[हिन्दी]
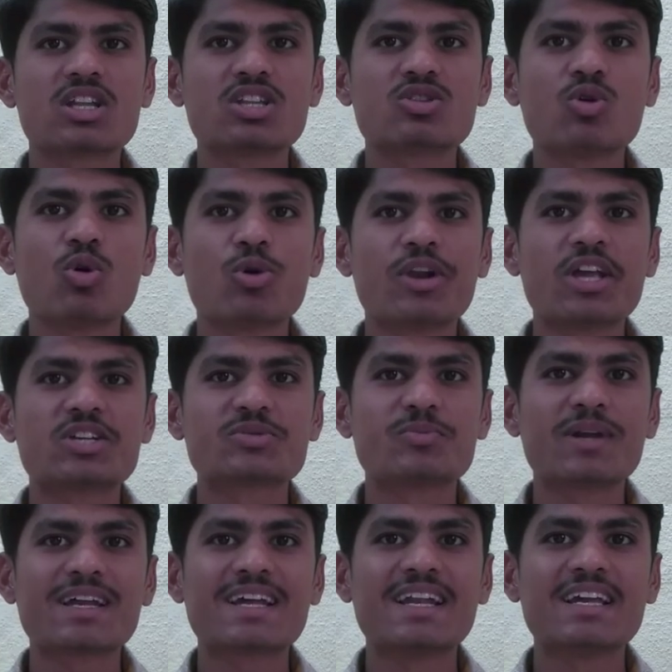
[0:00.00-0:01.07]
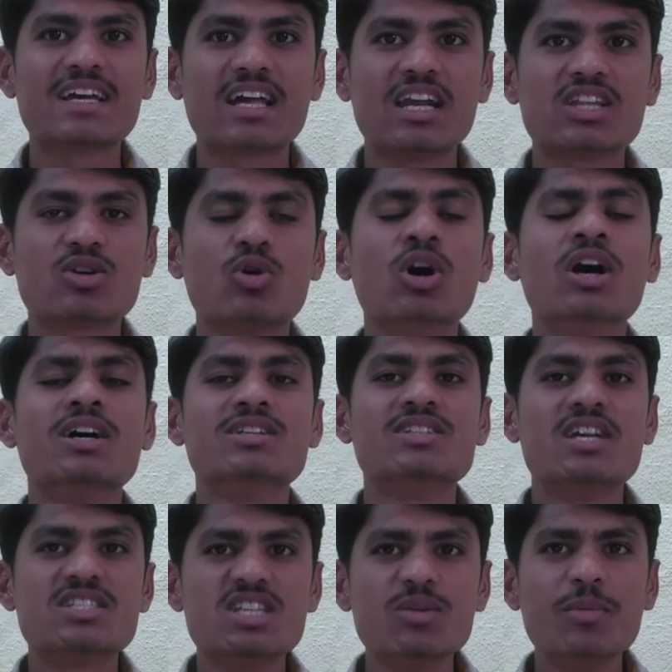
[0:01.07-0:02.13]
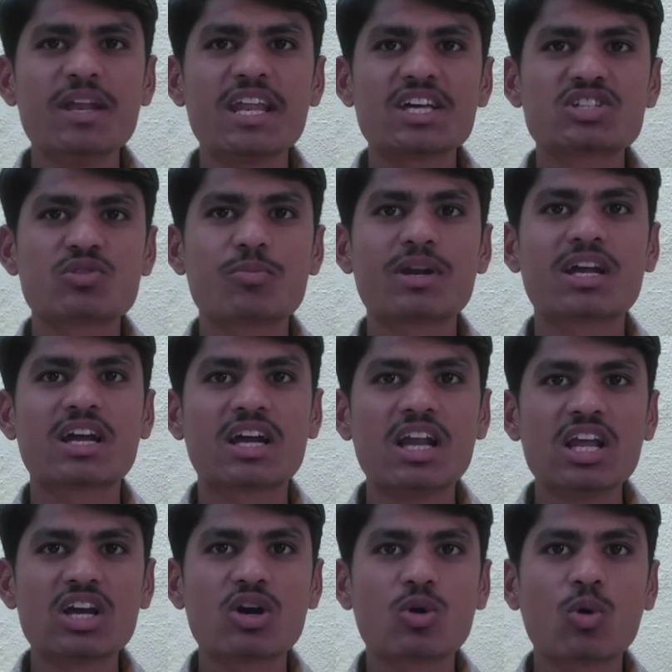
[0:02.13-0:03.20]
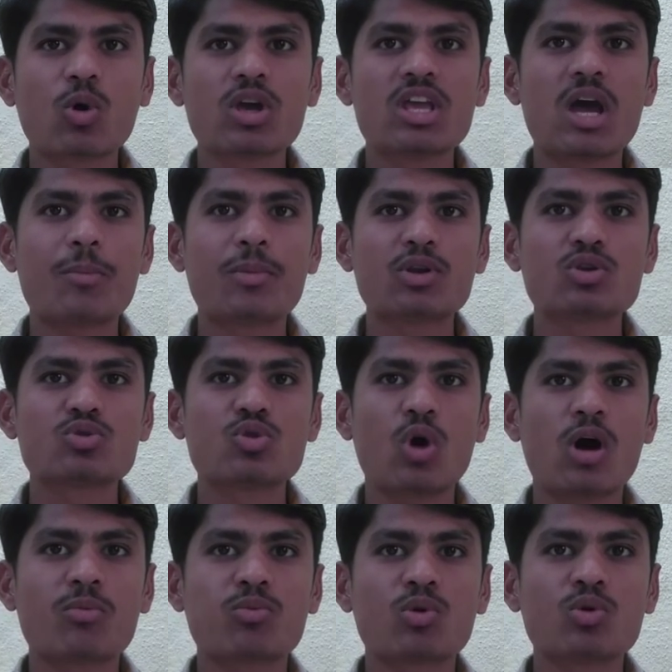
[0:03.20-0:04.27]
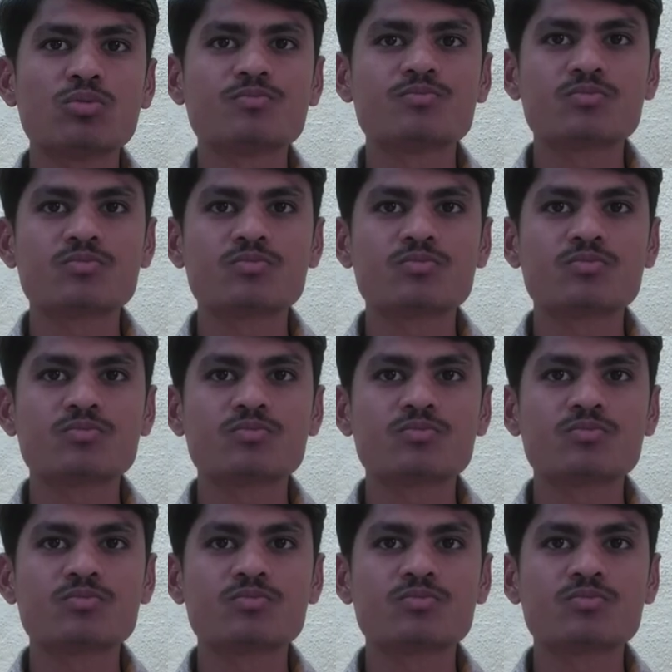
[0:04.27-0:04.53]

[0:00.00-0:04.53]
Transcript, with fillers: कर देता हूँ और नेक्स्ट पर क्लिक कर लेता हूँ जैसे ही मैं नेक्स्ट पर क्लिक करूंगा यहाँ पर जो तो आपको